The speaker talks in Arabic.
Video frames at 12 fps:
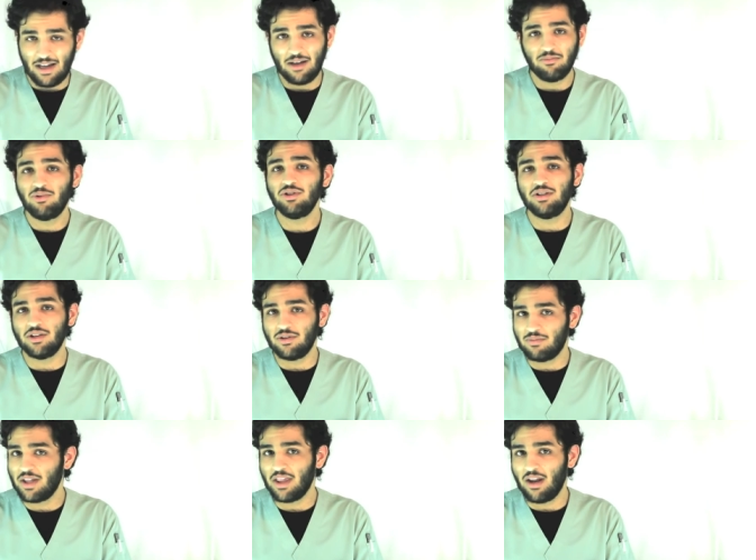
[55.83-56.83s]
مدته
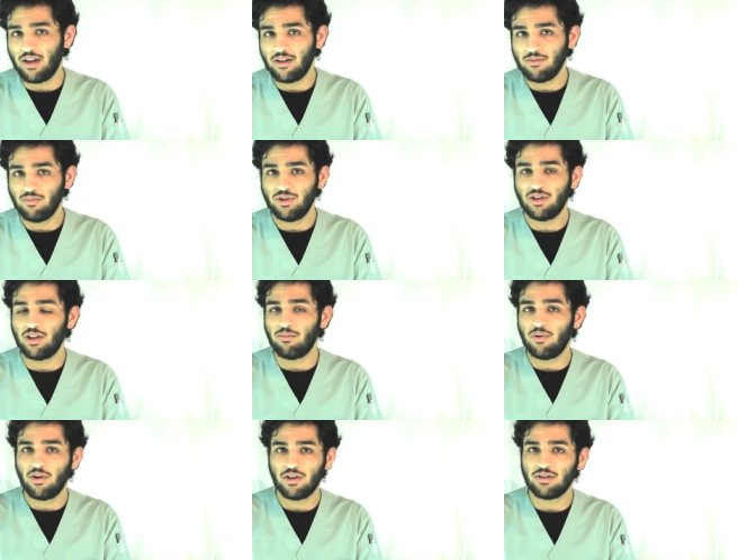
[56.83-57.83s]
مثلا مدة
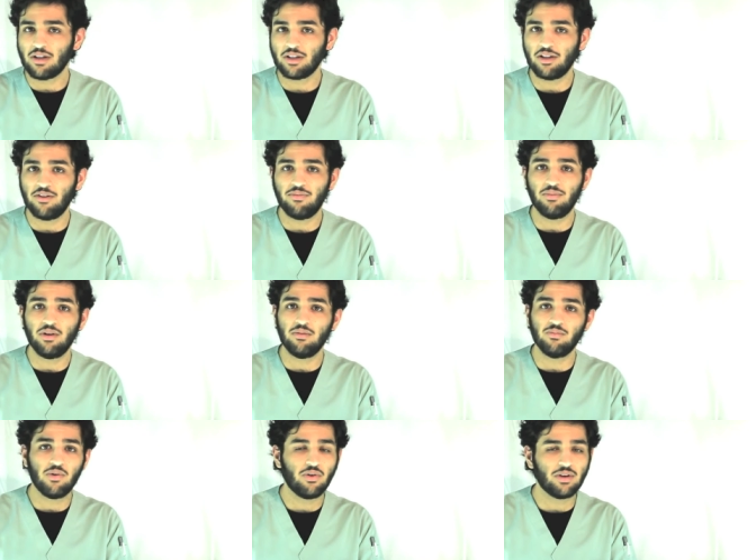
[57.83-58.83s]
بلوك تختلف
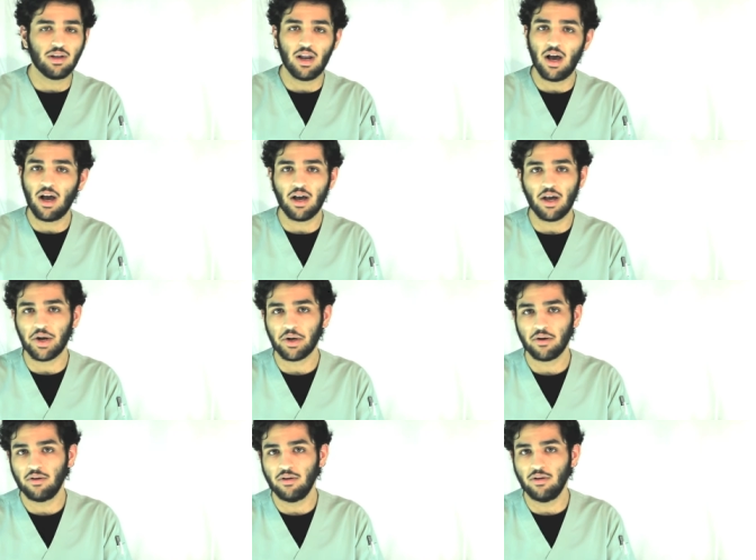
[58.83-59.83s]
من بلوك إلى آخر
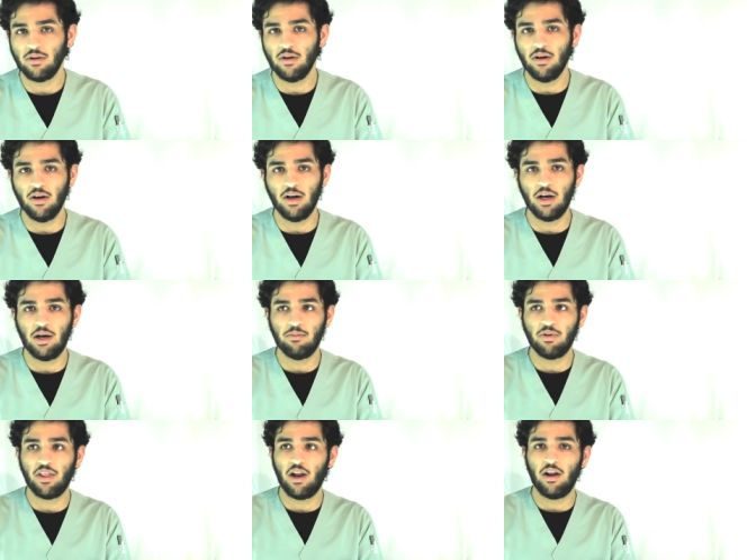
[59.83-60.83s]
آه،
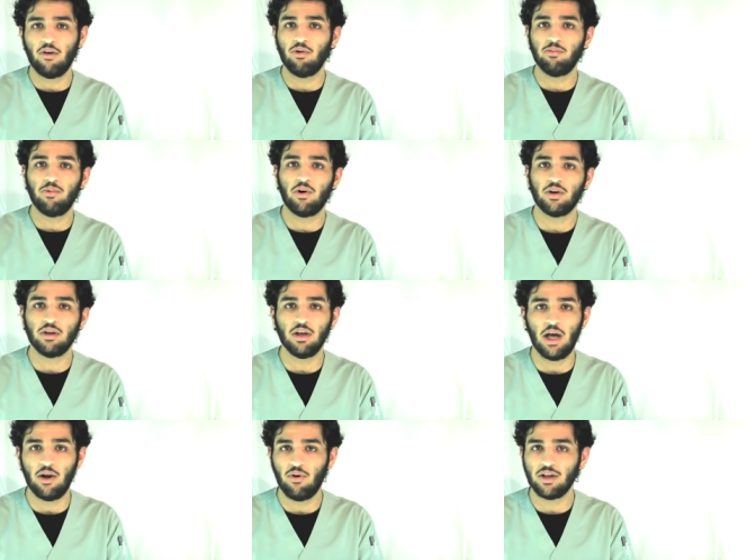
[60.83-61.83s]
مثلا اول بلوك
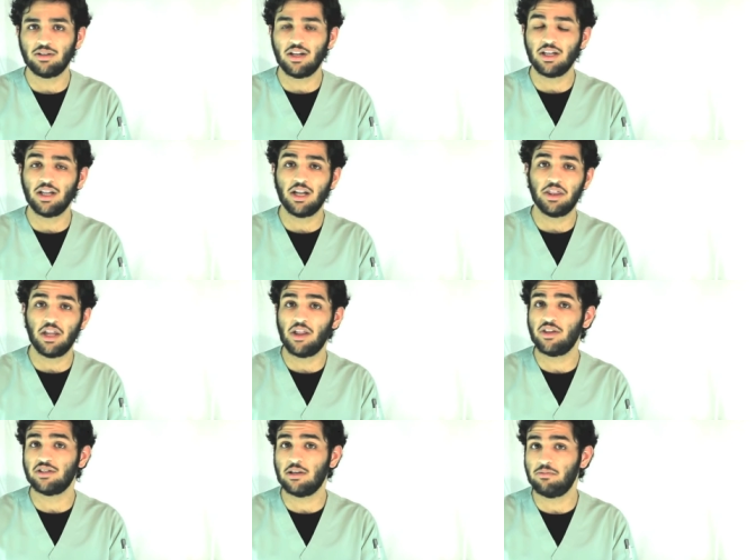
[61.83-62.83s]
على وقت انه كانت
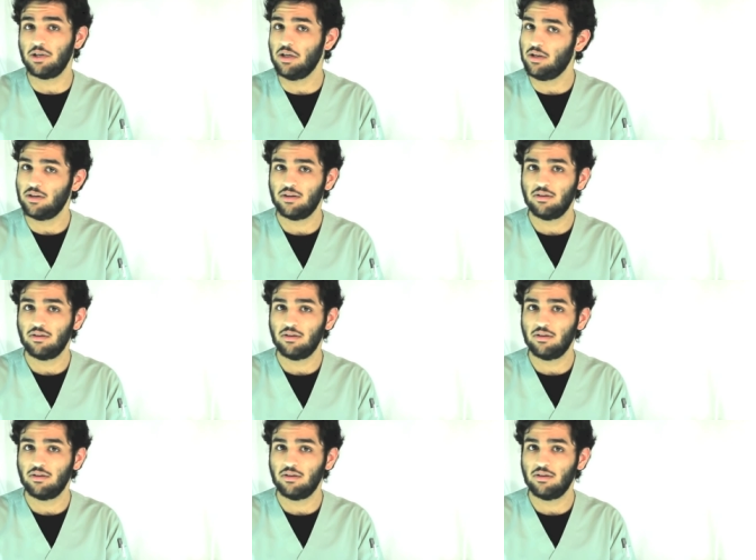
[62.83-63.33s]
ثلاث اسابيع